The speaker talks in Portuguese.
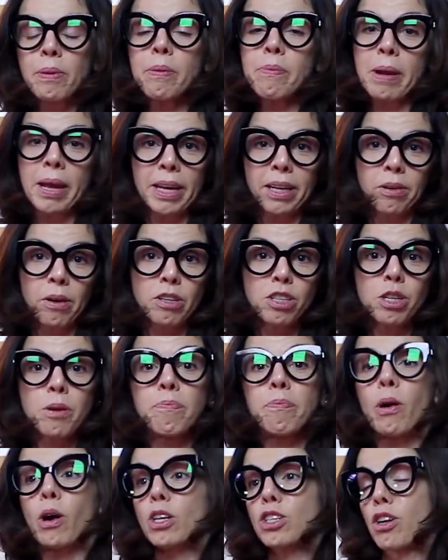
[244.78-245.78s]
primeiro, acho que
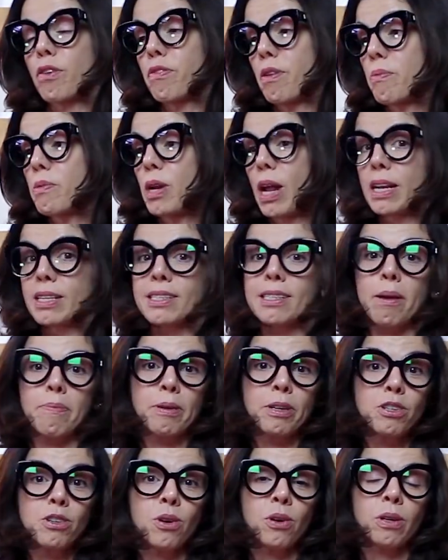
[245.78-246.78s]
pode haver mulheres que se
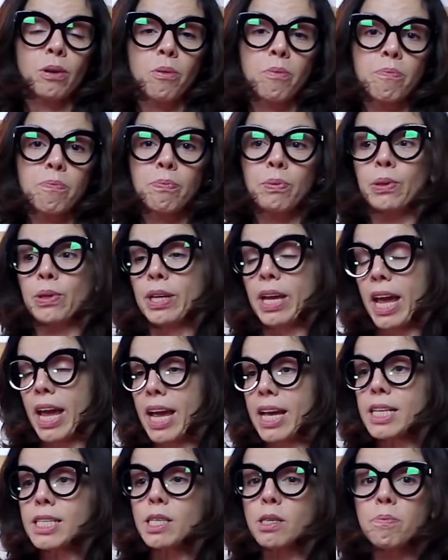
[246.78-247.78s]
apaixonam por
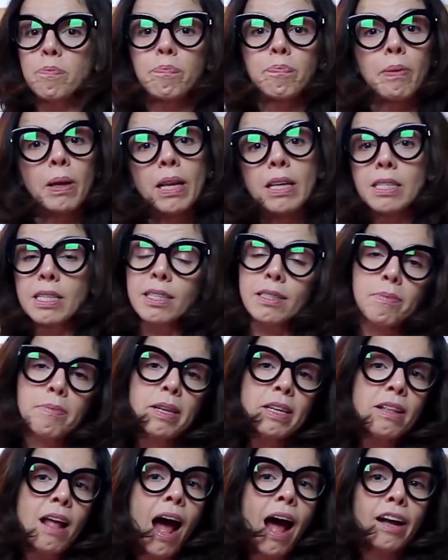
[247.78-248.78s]
gays pela
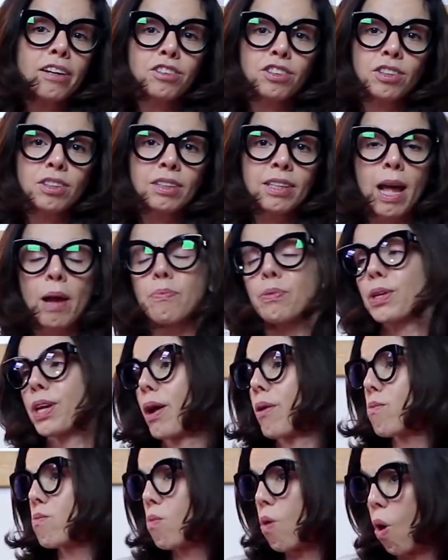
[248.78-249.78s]
sensibilidade, né? Porque
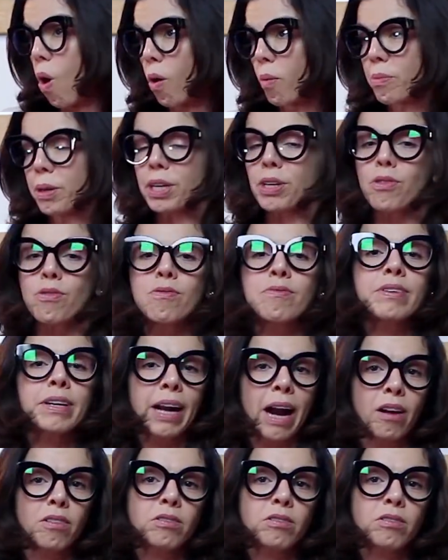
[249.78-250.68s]
é um homem com um